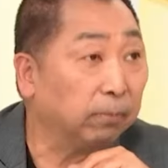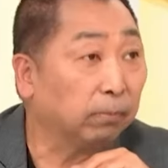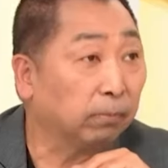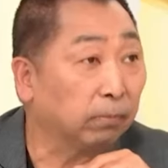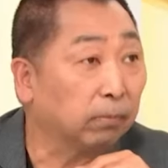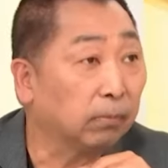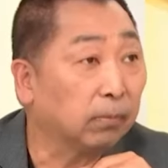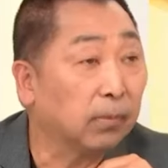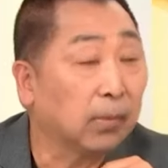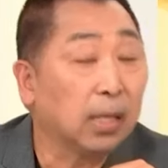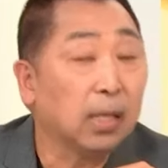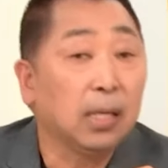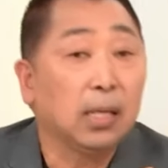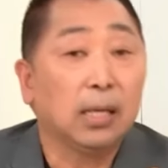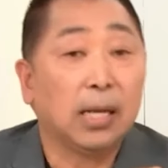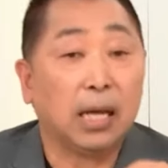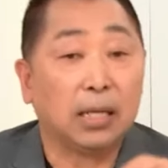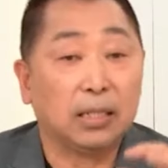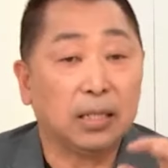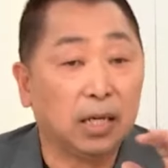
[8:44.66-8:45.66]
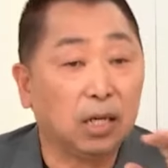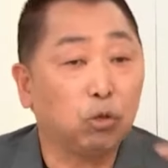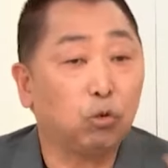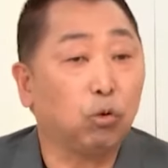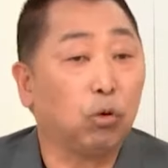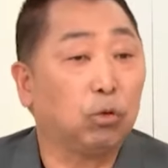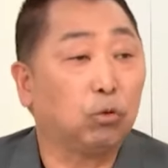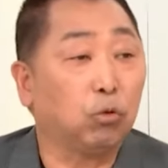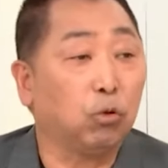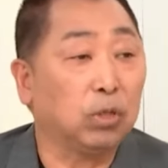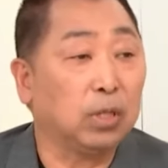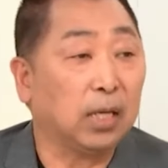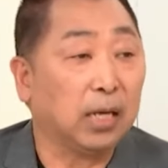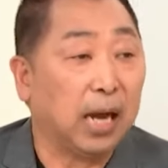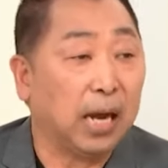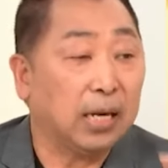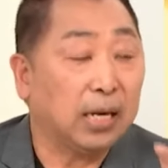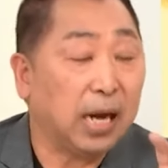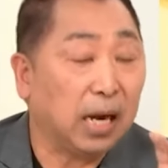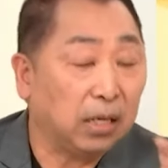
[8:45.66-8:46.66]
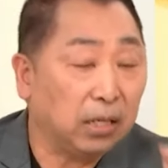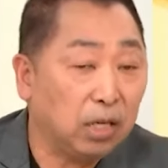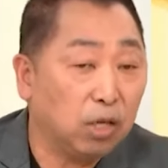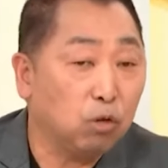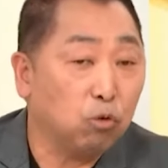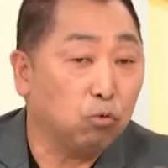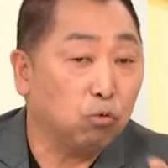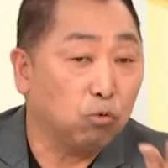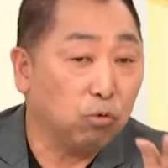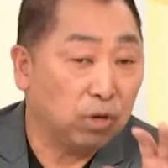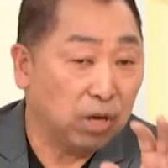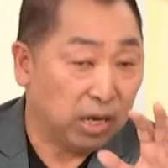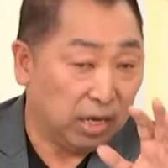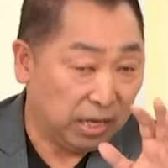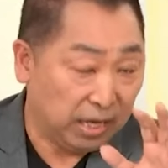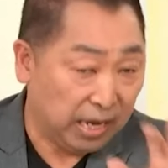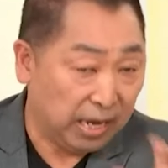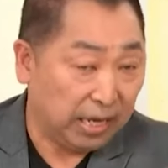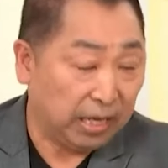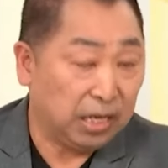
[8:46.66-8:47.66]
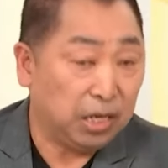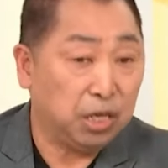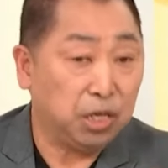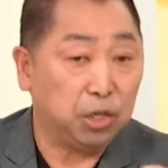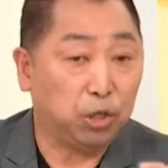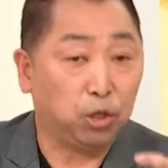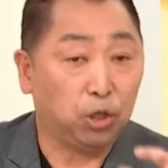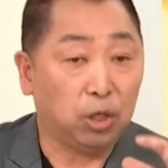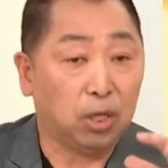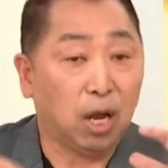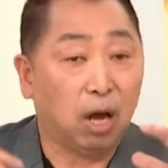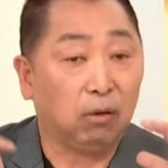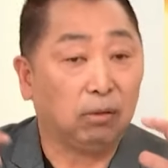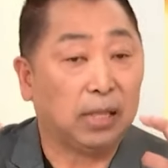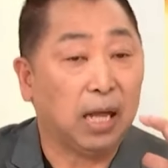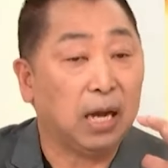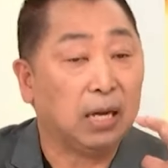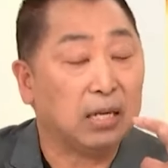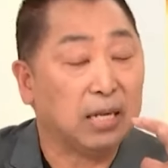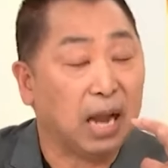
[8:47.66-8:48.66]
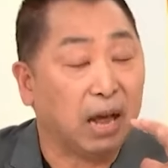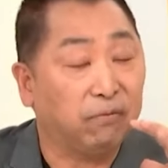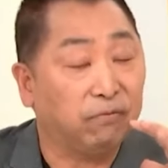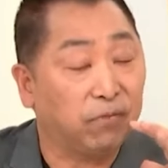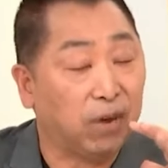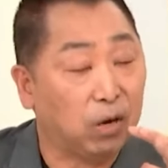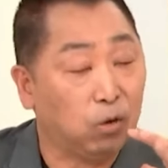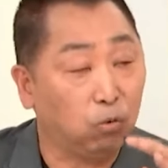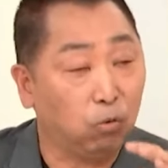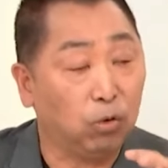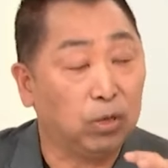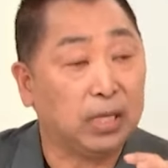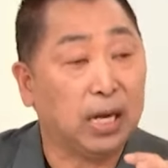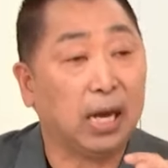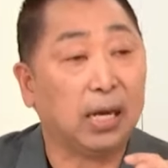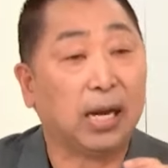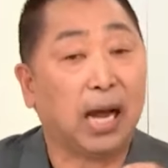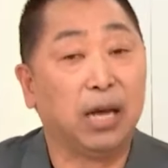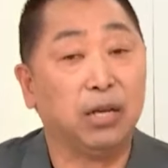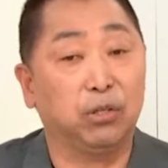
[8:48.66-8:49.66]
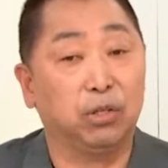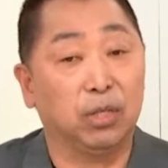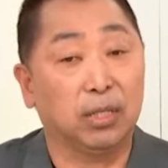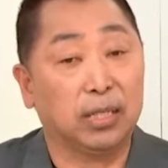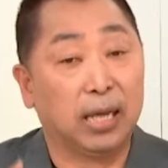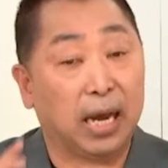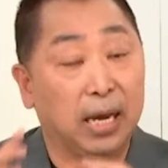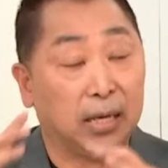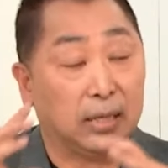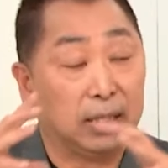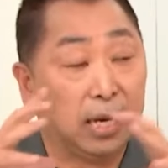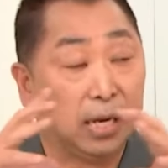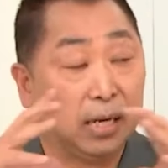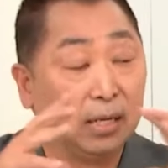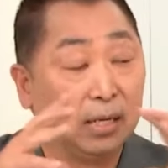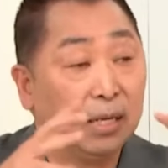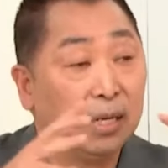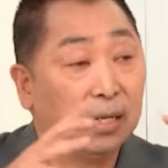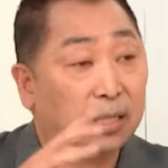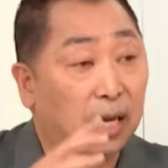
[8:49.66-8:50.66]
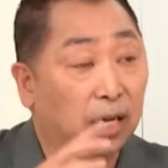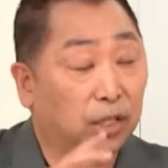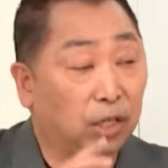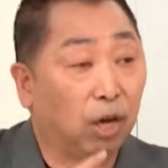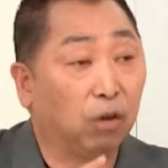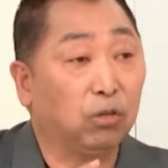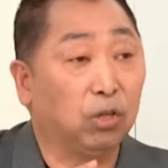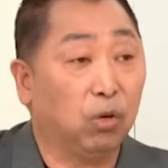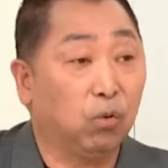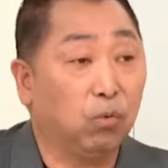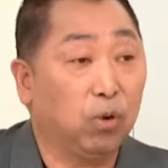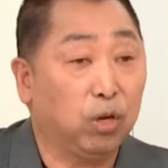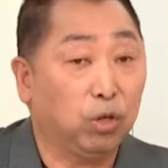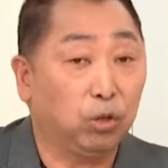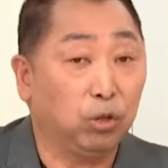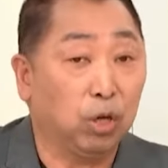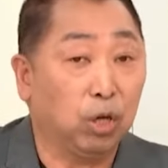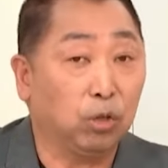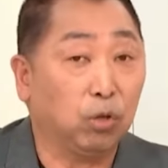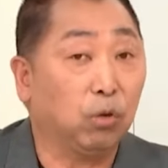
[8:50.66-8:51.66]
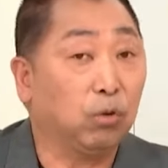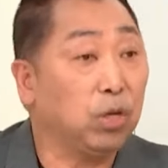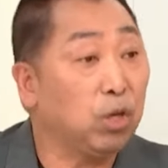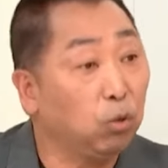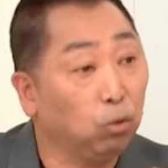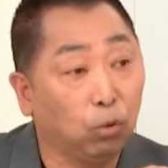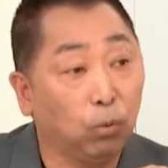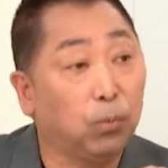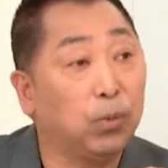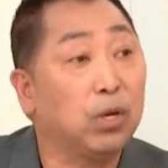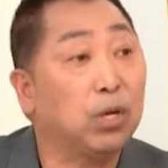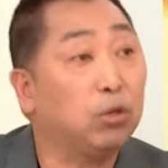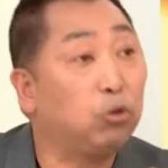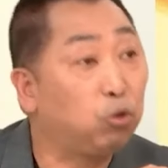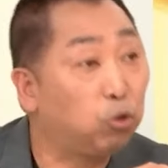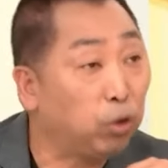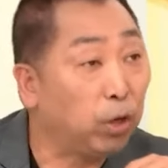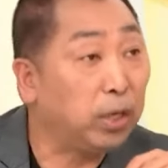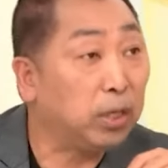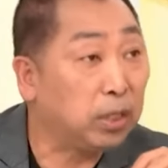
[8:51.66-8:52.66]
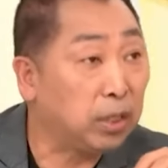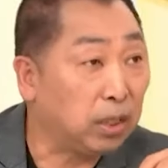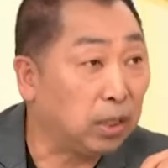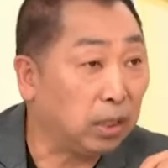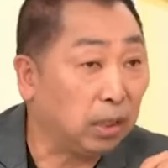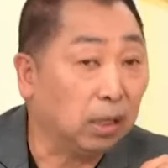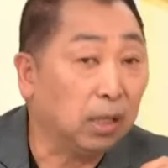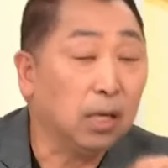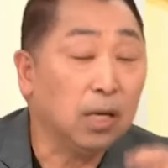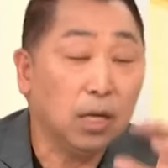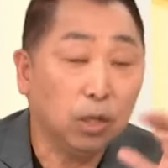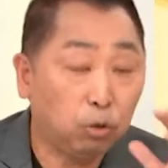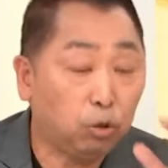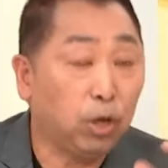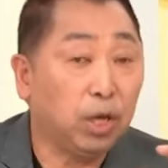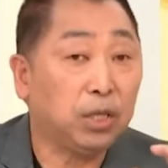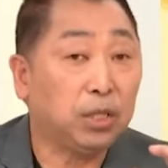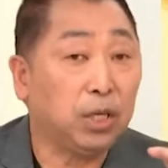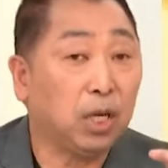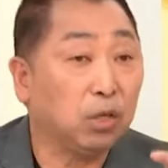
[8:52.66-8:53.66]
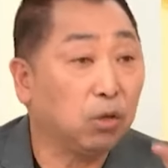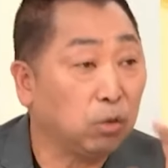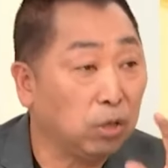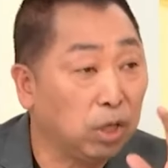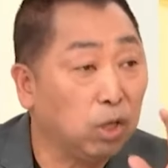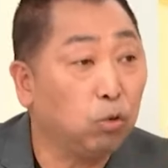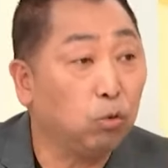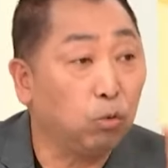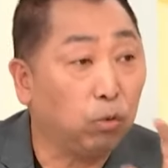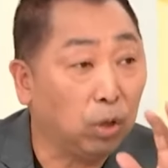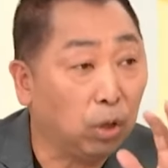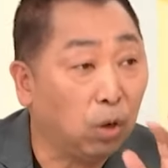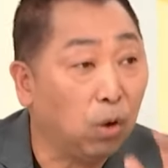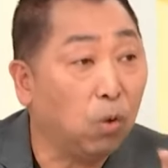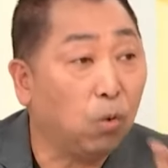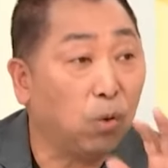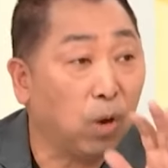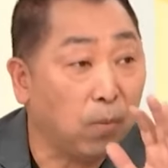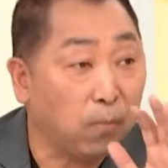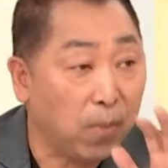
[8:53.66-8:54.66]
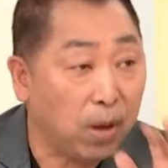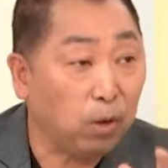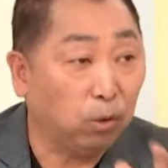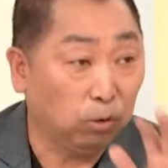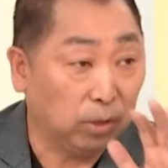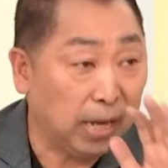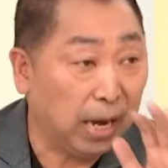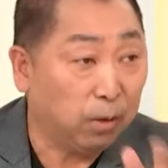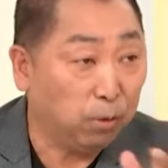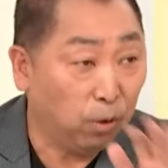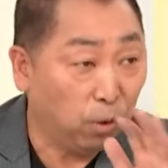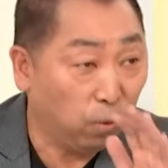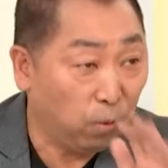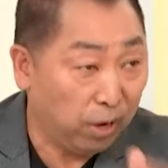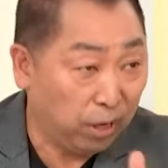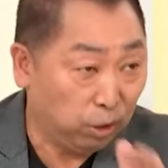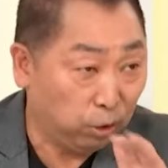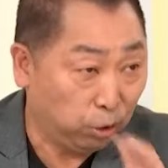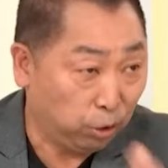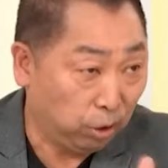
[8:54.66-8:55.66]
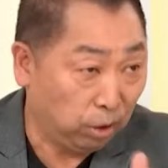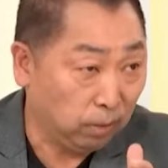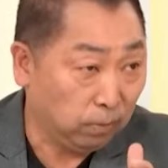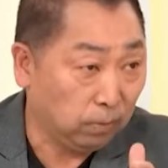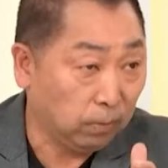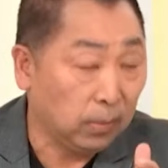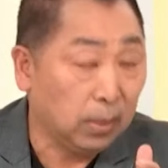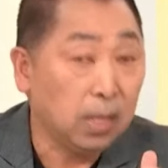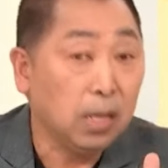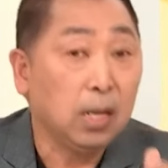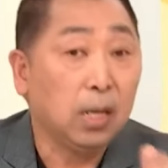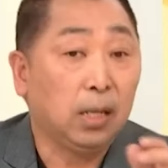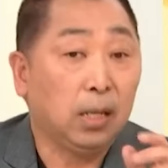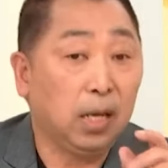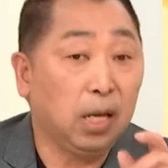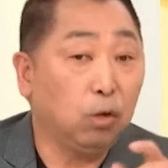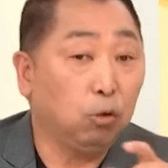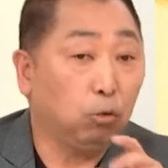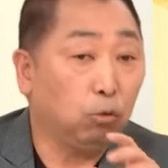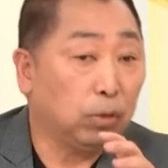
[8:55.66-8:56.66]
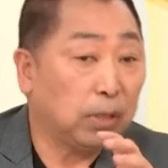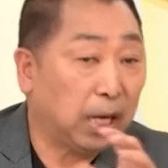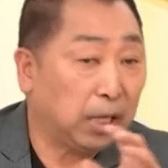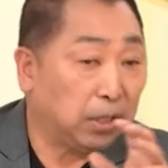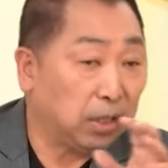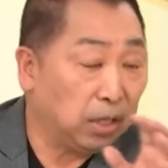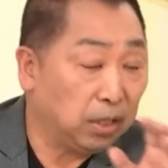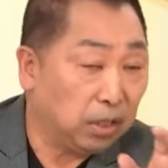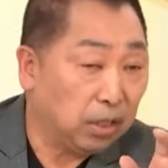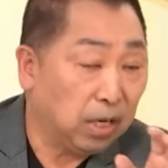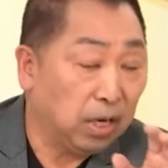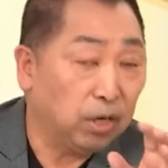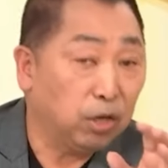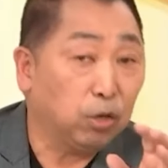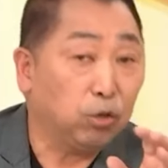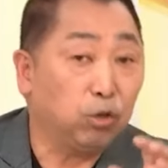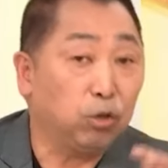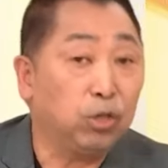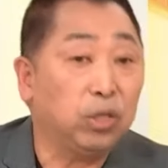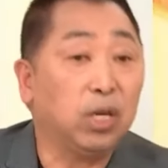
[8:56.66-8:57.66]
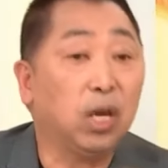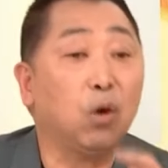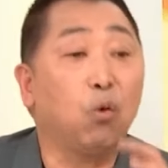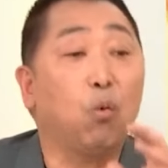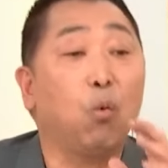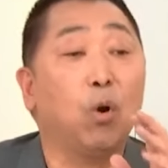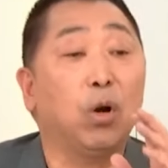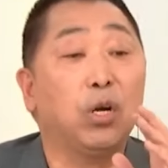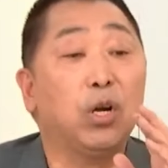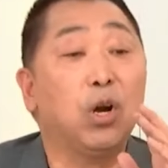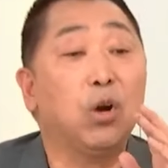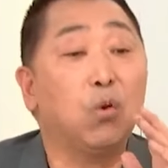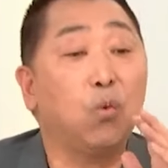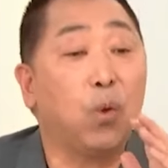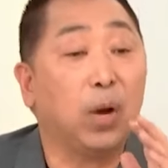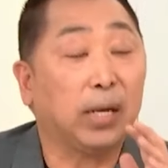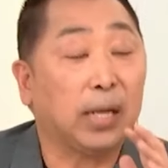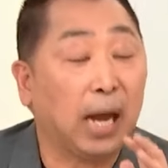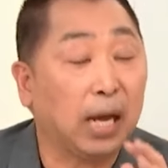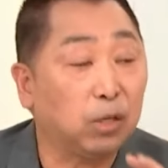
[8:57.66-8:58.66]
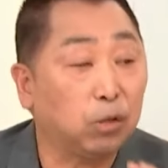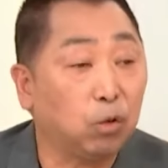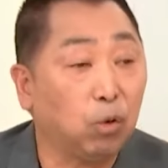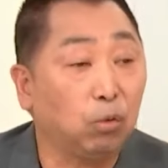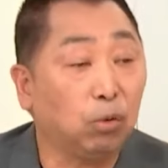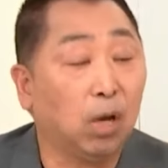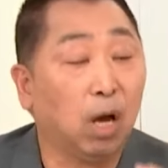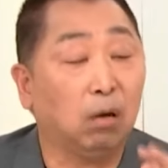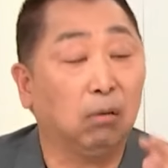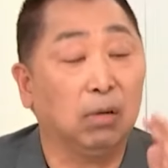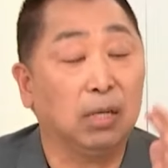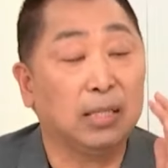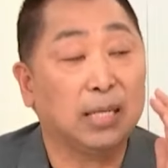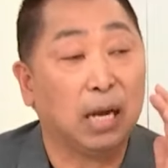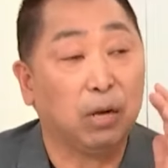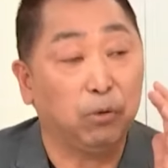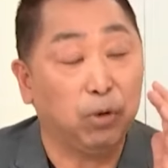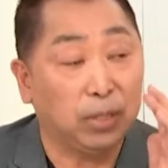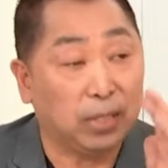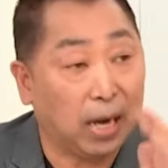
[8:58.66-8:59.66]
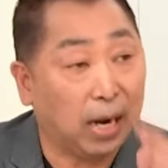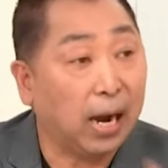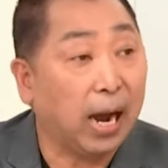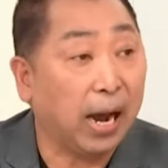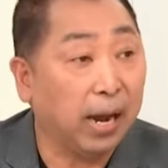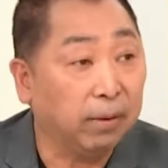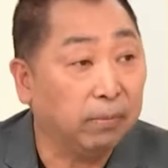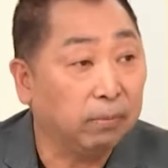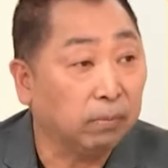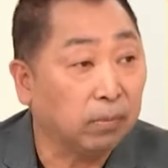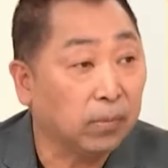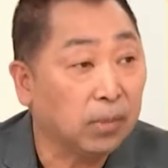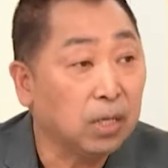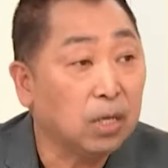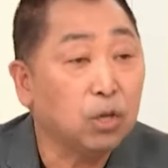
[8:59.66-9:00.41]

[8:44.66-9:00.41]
感。 那这个挫挫折感让印度呢也意识到，当南方国家开始在在在调整位置的时候，印度不能缺席。缺席之后，印度以后会没有战略位置。印度在这几年的时间，我认为他受到了战略伤害，